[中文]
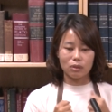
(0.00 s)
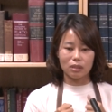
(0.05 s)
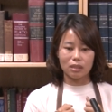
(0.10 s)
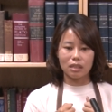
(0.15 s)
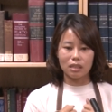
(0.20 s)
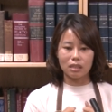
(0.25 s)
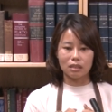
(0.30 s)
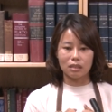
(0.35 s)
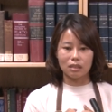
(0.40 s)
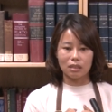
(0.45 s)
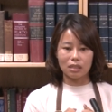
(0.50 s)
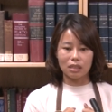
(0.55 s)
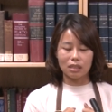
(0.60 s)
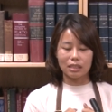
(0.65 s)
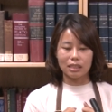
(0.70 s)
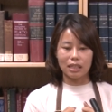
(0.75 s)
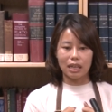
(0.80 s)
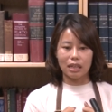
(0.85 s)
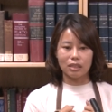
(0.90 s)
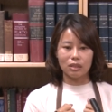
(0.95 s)
更更
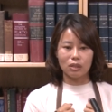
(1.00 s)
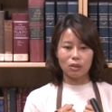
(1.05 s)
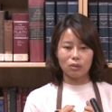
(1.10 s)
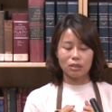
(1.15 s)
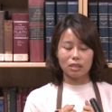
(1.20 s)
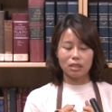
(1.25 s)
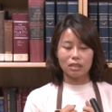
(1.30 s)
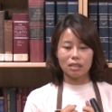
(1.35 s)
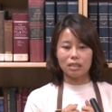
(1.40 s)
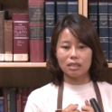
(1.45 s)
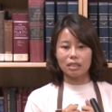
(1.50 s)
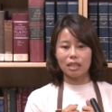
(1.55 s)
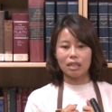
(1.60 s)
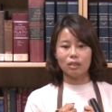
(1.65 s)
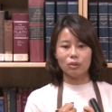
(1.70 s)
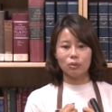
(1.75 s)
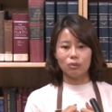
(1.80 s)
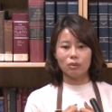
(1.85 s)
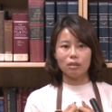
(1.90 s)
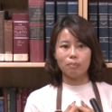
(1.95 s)
加用心、更加
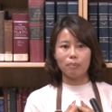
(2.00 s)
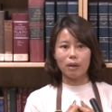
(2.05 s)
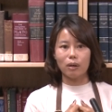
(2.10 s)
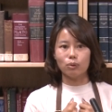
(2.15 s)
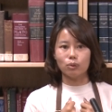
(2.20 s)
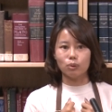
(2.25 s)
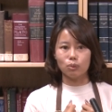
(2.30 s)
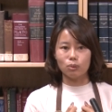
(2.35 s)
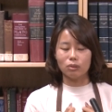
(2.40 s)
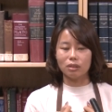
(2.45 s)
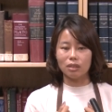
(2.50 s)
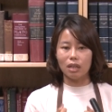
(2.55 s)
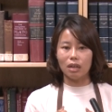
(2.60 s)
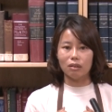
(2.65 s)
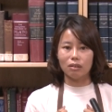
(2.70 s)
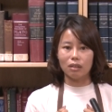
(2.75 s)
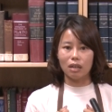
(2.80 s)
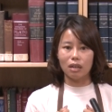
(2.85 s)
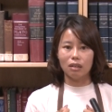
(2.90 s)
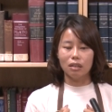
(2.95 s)
努力地帮我做
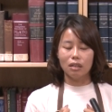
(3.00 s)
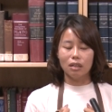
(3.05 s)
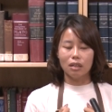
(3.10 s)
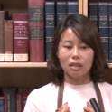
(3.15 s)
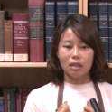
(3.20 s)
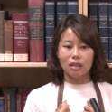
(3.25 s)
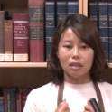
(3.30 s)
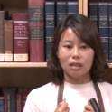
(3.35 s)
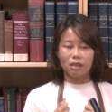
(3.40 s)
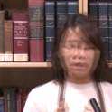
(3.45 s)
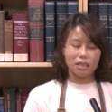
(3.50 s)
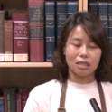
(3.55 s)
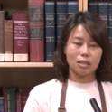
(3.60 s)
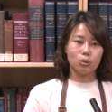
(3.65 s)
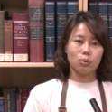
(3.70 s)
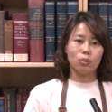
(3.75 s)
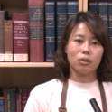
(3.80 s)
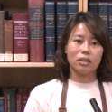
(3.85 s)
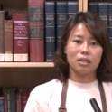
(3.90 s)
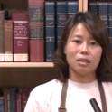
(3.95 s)
祷告。其
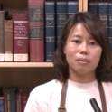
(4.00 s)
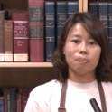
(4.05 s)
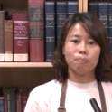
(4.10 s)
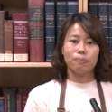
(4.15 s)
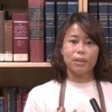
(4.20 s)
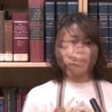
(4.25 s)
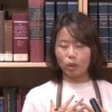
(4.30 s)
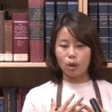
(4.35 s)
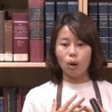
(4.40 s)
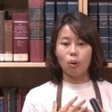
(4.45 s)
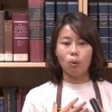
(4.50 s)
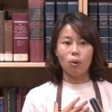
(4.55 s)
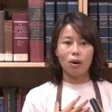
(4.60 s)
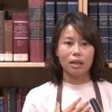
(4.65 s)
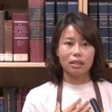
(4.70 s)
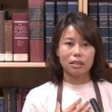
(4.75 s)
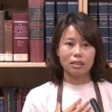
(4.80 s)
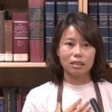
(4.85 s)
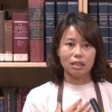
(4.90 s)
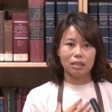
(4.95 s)
实我已经被恐
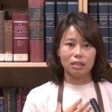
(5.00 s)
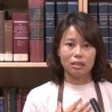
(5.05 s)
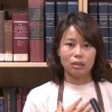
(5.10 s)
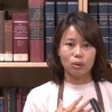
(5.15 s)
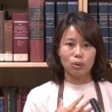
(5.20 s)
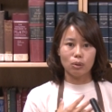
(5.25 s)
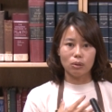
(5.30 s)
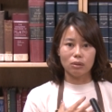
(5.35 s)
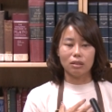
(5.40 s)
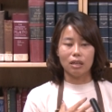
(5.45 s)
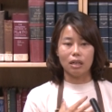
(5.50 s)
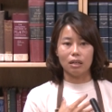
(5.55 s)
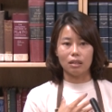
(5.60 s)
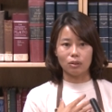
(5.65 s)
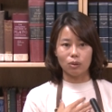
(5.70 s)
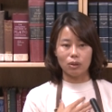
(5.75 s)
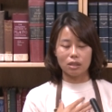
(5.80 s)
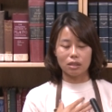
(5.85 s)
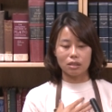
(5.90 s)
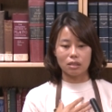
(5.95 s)
慌症困扰一
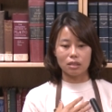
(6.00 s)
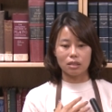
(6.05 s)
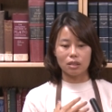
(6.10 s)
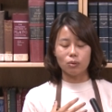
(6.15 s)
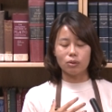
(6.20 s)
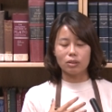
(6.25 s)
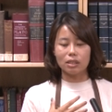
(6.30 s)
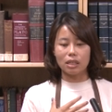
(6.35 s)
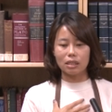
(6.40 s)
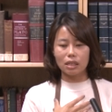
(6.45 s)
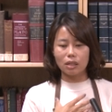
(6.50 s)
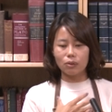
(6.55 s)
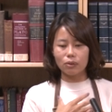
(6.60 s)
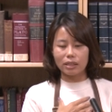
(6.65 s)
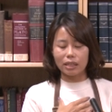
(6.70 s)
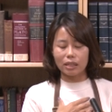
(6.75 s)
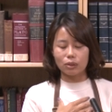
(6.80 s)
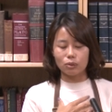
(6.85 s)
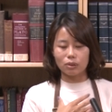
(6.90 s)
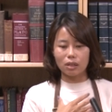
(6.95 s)
段时间，我常常会
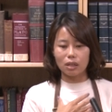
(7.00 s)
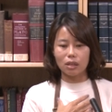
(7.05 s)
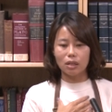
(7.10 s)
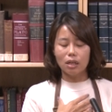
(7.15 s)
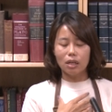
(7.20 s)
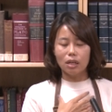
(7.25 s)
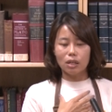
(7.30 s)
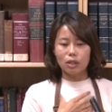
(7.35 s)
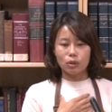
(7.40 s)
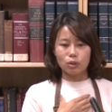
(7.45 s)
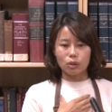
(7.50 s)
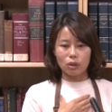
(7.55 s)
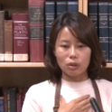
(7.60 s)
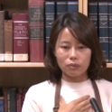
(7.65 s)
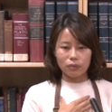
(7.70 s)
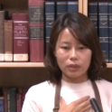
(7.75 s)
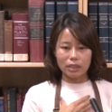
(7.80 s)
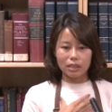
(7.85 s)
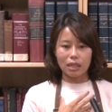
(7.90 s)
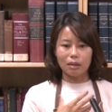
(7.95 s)
感觉到
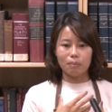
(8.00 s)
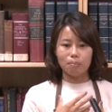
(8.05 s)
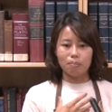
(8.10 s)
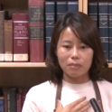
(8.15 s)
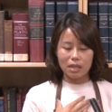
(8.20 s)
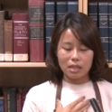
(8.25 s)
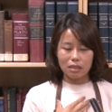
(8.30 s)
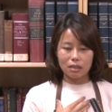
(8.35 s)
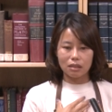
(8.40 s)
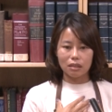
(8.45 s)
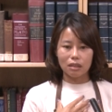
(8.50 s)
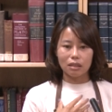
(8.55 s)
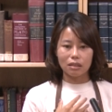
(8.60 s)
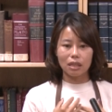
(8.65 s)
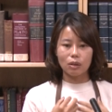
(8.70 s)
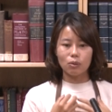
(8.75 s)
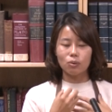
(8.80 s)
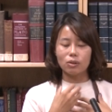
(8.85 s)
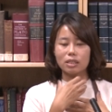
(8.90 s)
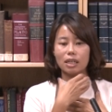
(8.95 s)
胸非常闷，
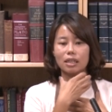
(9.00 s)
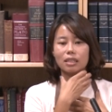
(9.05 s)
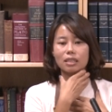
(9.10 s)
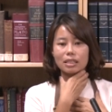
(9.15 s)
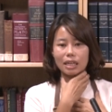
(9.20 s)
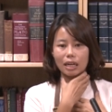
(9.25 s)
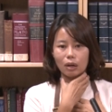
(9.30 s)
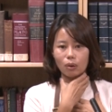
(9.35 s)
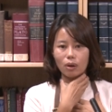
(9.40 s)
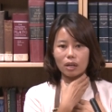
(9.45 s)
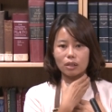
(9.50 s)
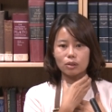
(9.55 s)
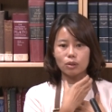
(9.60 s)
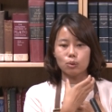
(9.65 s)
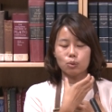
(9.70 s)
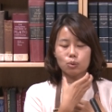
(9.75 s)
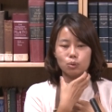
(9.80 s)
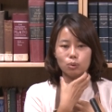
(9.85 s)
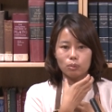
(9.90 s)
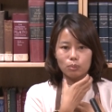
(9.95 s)
当我想讲话的时候
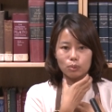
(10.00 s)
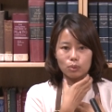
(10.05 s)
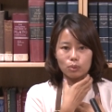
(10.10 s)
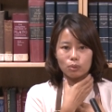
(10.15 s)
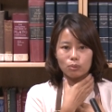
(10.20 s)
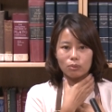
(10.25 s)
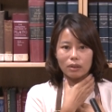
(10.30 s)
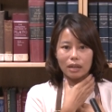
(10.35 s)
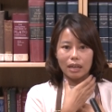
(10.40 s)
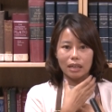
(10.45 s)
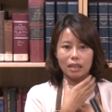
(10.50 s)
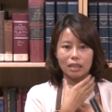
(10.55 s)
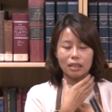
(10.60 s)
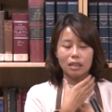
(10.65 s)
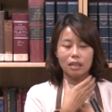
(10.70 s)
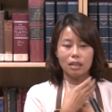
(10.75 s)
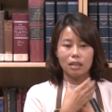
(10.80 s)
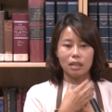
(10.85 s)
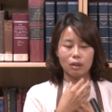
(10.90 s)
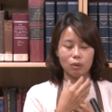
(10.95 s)
说不出来。
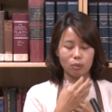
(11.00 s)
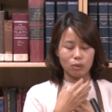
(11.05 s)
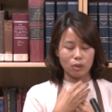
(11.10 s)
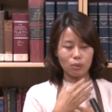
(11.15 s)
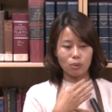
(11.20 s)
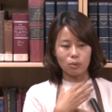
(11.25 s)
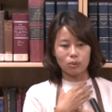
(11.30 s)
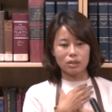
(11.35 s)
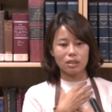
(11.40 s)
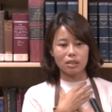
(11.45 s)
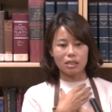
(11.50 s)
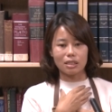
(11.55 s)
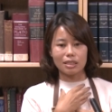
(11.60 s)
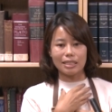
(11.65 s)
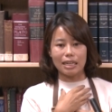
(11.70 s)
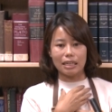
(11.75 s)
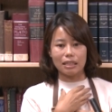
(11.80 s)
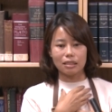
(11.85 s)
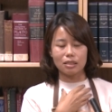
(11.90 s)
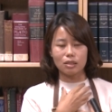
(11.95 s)
呃，因为我是个
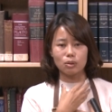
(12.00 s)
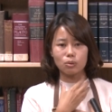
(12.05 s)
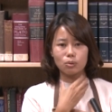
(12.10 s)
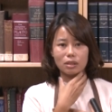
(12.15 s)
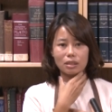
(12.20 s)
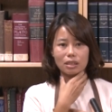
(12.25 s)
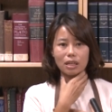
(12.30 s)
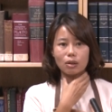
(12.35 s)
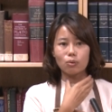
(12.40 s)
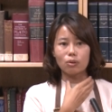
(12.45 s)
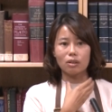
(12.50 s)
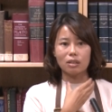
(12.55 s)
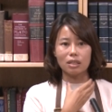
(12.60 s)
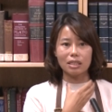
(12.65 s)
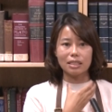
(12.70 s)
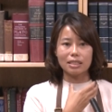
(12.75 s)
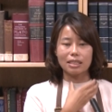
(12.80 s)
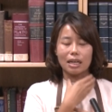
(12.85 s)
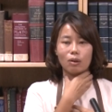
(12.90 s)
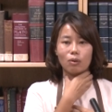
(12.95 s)
讲师，所以当我
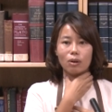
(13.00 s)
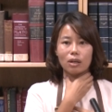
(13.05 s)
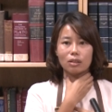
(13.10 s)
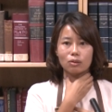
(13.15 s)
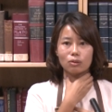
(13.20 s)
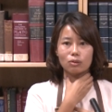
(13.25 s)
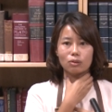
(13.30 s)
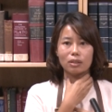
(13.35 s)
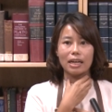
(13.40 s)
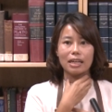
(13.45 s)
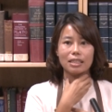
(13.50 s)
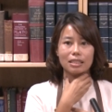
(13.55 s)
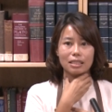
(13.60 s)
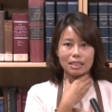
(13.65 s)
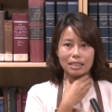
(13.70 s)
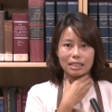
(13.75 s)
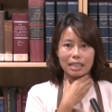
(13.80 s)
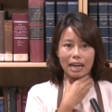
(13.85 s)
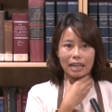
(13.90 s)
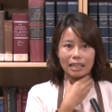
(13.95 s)
一讲话的时候就开始
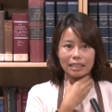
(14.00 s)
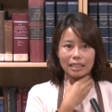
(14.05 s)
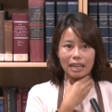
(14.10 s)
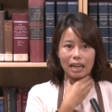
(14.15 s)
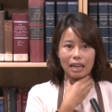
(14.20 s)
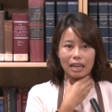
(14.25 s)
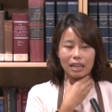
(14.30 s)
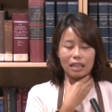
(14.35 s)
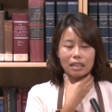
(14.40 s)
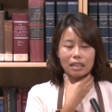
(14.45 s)
沙哑，